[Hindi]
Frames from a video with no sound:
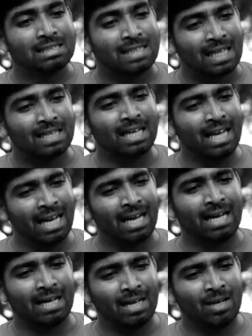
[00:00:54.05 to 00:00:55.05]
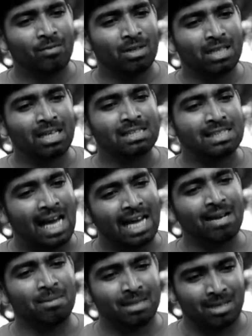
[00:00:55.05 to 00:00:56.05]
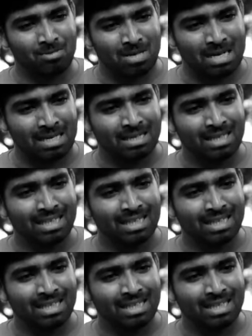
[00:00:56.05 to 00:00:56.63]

झेले हैं वो तेना सारे बताऊंगा